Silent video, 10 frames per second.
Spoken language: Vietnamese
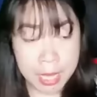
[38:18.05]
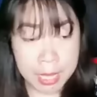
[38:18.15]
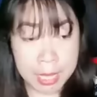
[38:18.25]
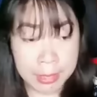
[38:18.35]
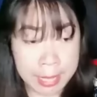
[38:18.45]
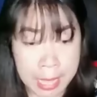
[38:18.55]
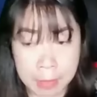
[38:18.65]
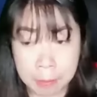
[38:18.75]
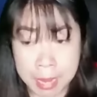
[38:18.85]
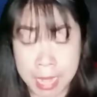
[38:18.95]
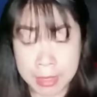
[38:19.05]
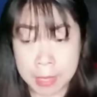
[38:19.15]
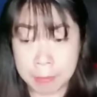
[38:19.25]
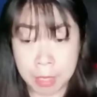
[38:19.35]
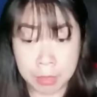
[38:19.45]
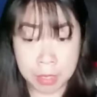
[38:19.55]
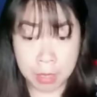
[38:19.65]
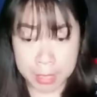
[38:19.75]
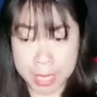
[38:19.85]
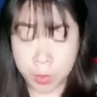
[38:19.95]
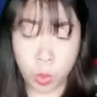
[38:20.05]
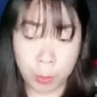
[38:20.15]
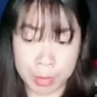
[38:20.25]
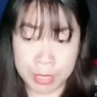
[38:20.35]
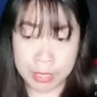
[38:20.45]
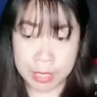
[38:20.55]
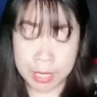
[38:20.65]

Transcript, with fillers: hiện tại bà đã tìm được nửa kia của mình.